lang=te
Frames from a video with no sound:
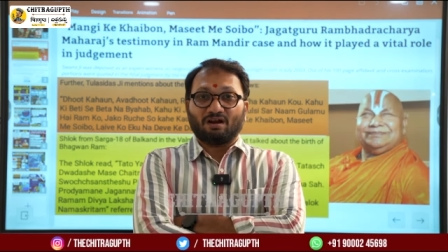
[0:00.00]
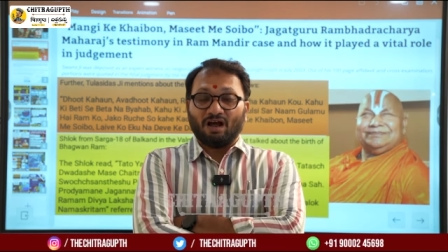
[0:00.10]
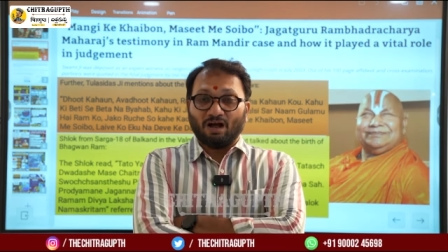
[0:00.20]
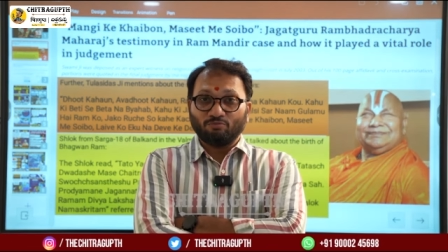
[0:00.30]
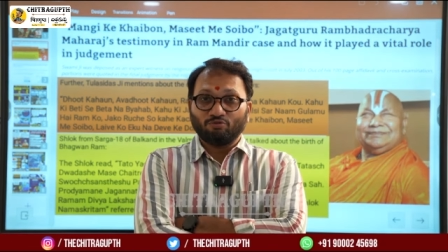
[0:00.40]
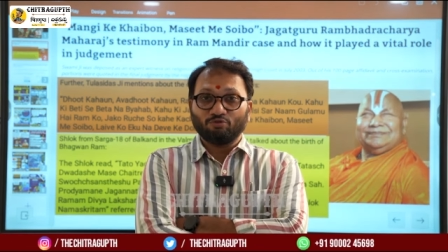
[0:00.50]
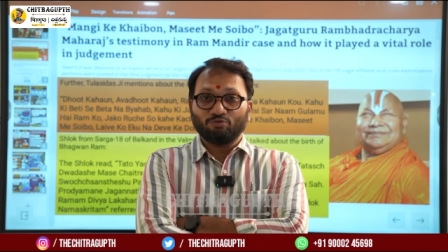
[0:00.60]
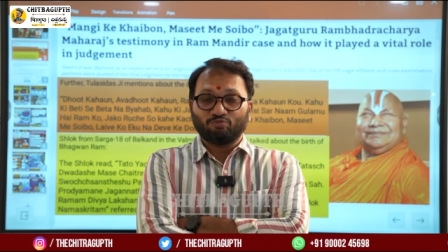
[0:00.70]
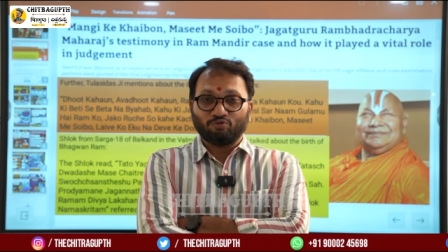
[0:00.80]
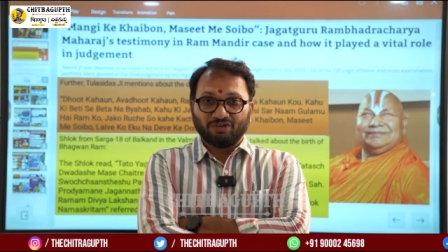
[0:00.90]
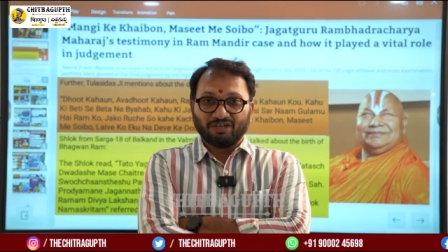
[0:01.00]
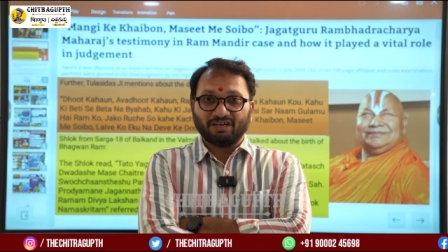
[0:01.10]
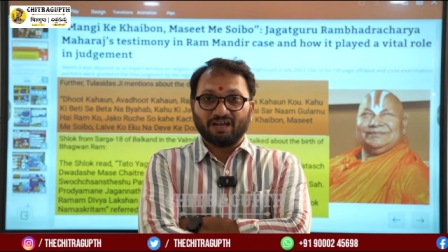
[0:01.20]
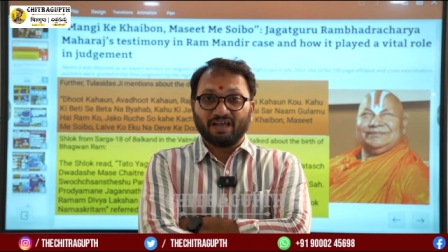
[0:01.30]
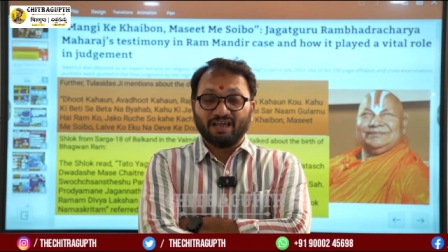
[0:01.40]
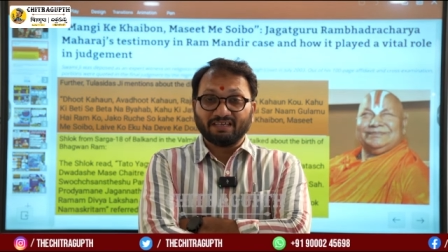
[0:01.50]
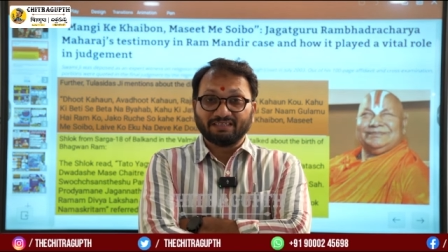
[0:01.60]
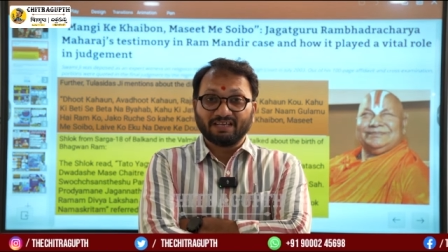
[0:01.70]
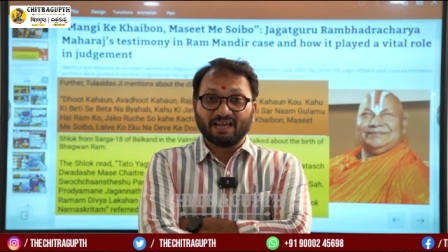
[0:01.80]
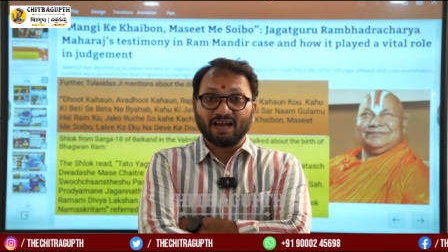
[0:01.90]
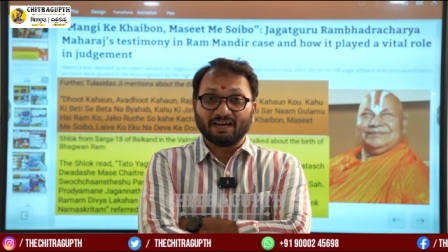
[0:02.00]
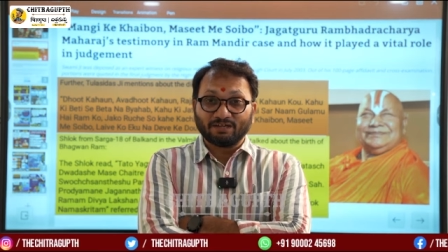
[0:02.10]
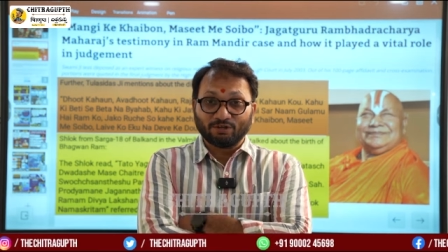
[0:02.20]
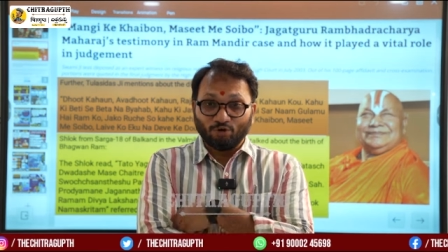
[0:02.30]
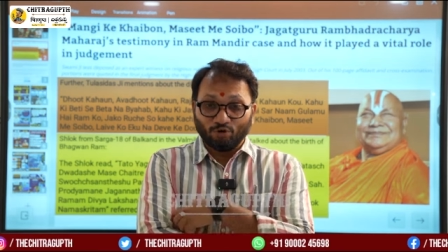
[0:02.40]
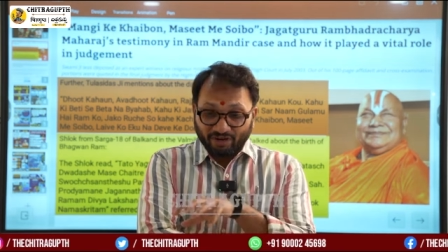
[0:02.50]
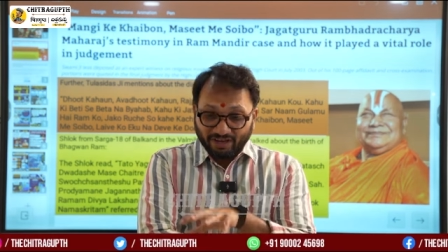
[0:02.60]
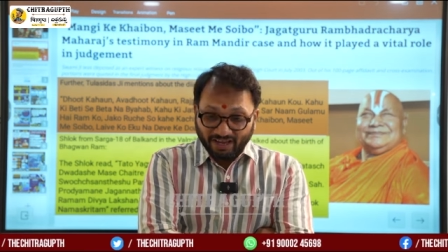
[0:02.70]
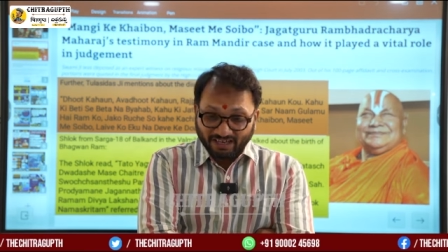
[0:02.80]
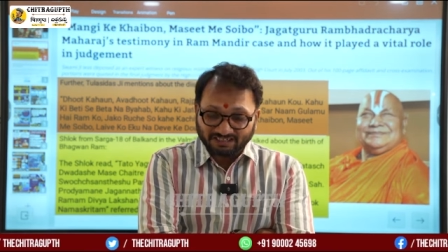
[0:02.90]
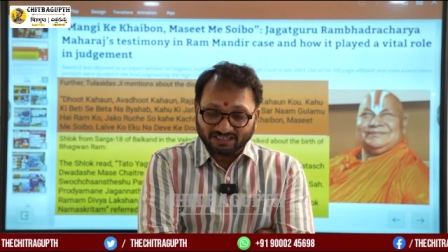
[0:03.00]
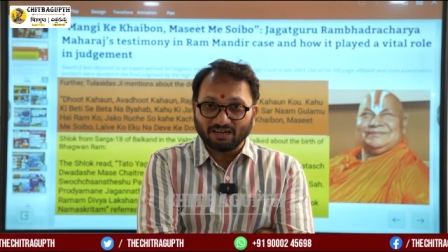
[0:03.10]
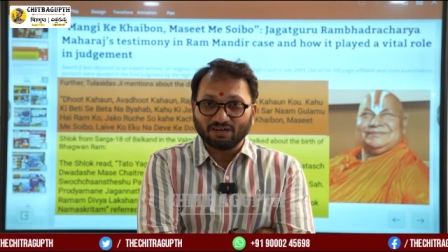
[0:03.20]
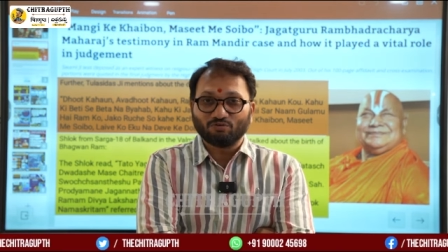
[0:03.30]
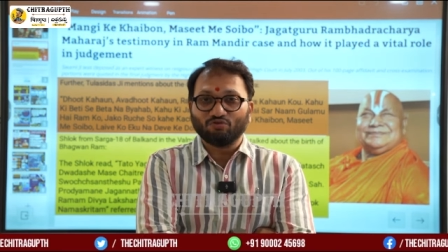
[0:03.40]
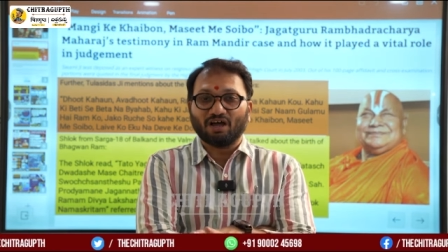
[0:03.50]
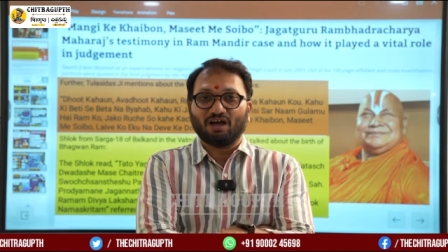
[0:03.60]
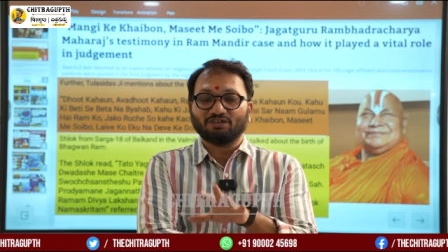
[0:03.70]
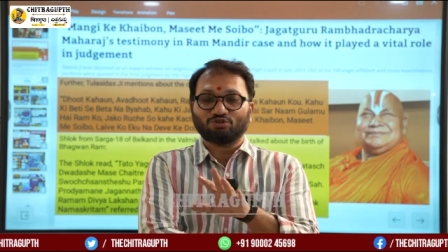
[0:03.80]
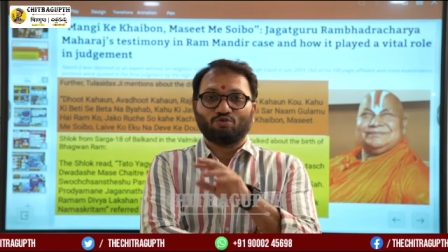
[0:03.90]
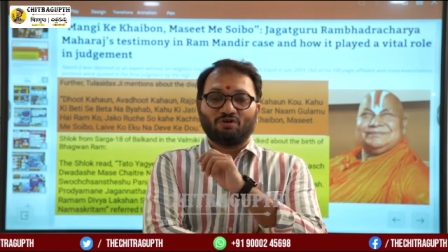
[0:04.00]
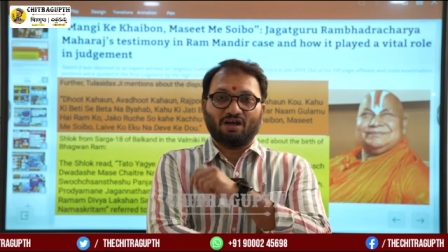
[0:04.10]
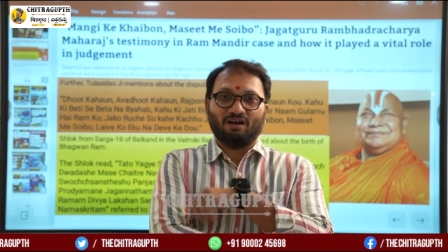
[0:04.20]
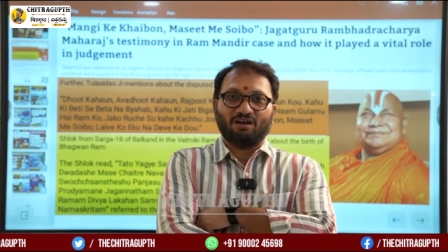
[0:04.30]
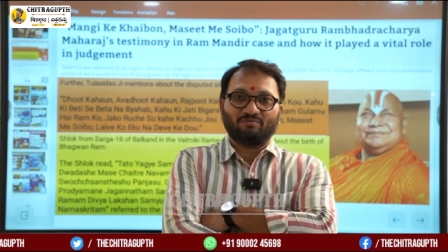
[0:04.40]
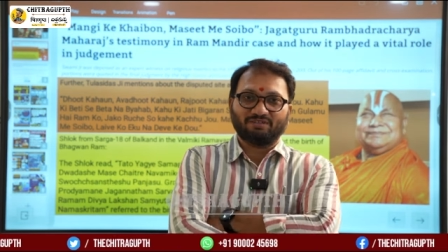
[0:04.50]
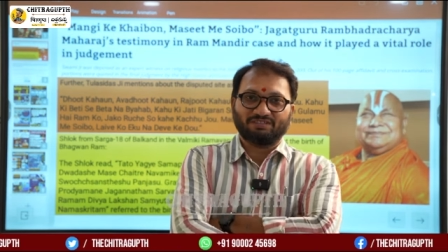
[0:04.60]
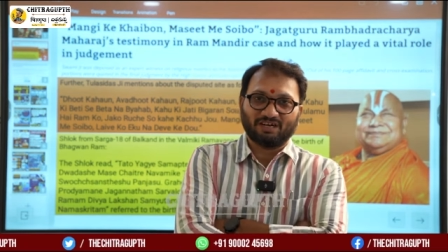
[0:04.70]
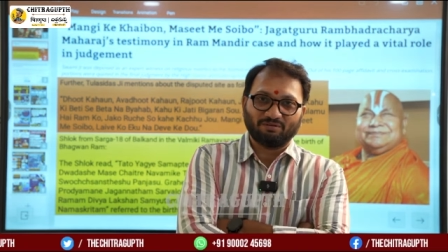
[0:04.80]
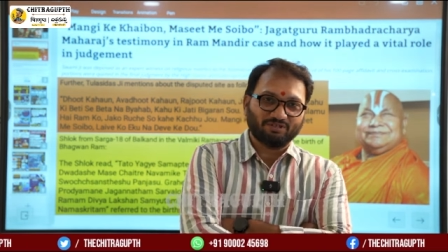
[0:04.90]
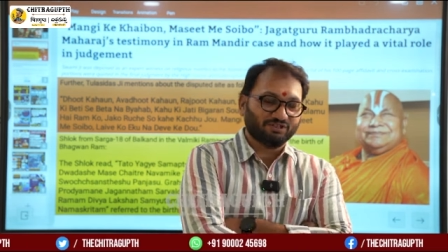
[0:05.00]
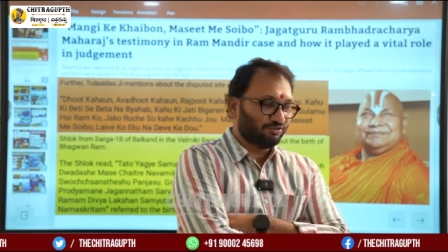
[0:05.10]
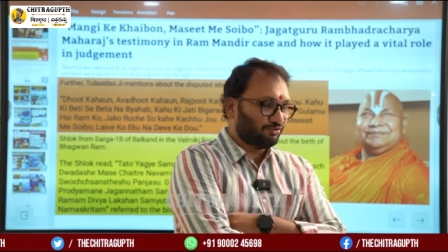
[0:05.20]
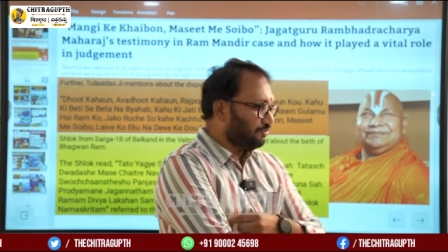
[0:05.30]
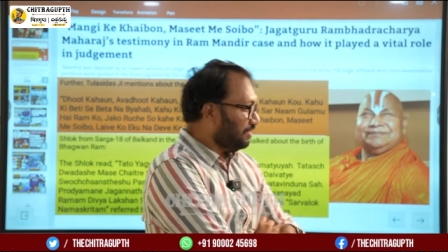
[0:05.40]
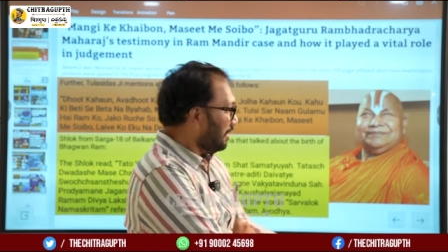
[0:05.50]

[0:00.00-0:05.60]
రాముడు పుట్టిన ఎగ్జాక్ట్ లొకేషన్ని కూడా శ్లోకాలల్లో ప్రిస్క్రైబ్ చేసిండ్రు